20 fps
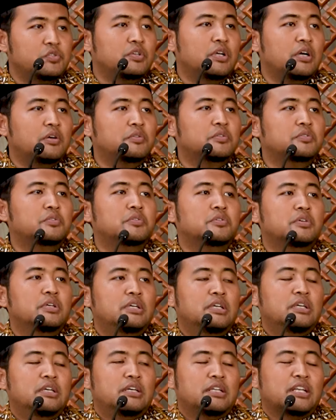juga untuk
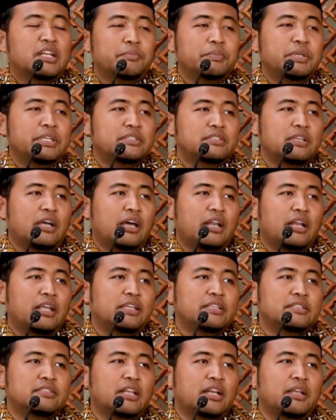Nabi Isa
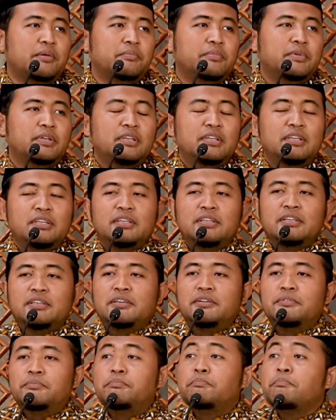alaihissalam.
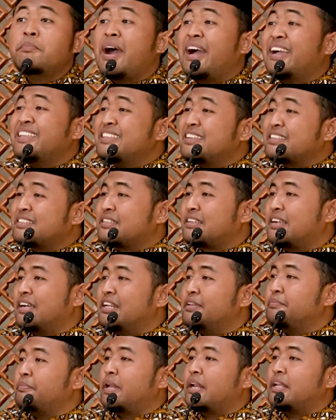Banyak
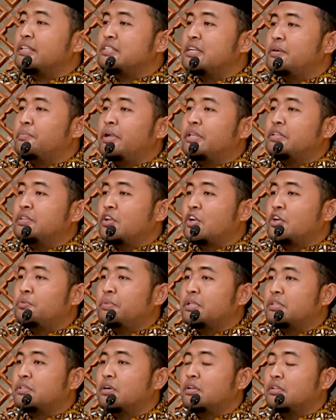sekali para jamaah yang
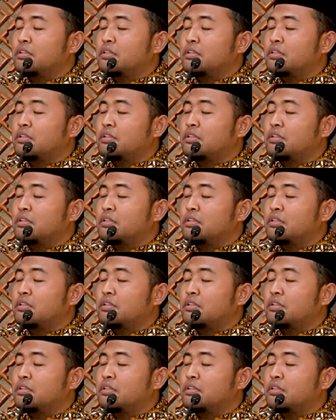dirahmati